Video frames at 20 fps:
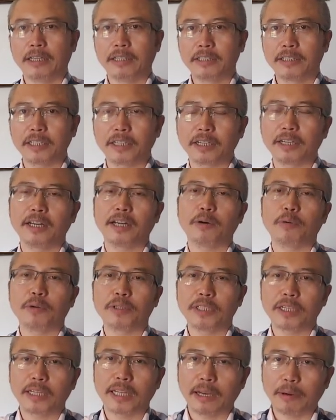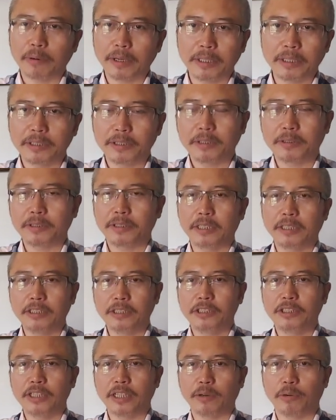这个人呢，我在台湾的时候曾
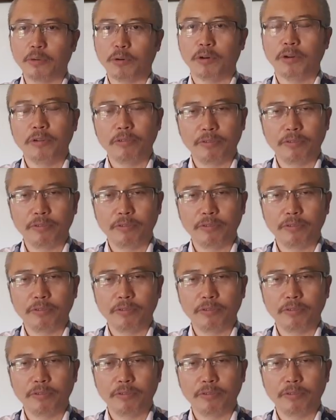经见过，